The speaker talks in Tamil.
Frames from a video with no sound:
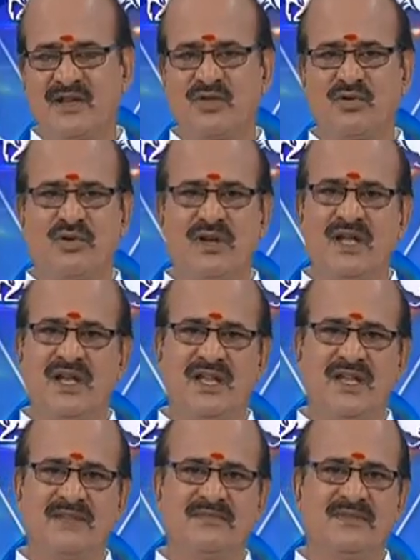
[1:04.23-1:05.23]

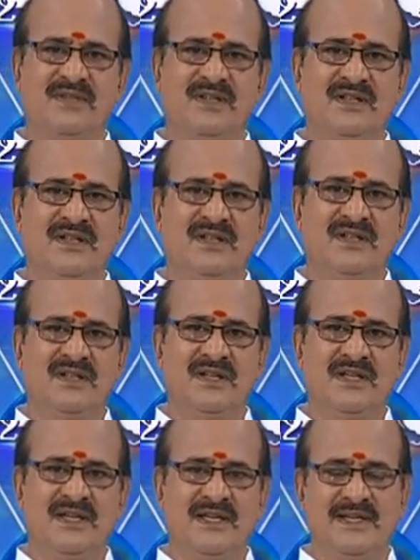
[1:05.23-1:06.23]
எடுத்துக்கொண்டாலே
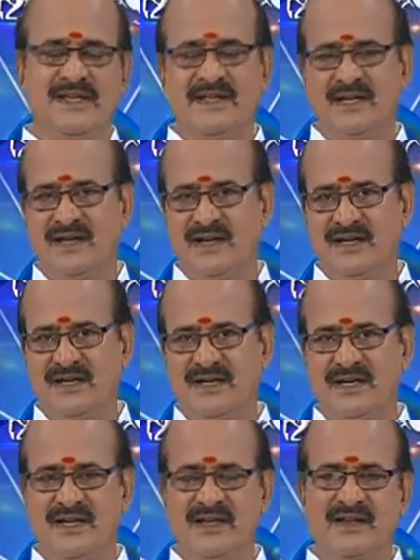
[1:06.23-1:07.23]
எந்த
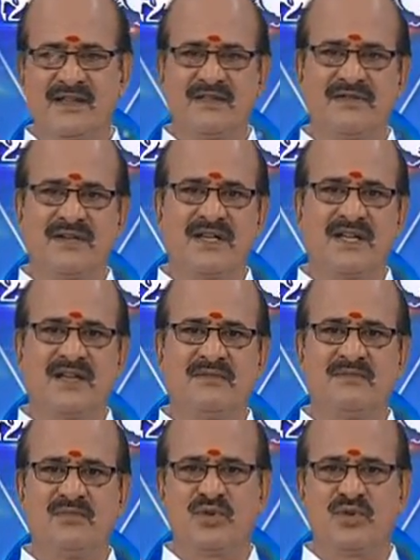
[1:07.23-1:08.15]
கிரகங்கள் எங்கிருந்து விட்டாலும்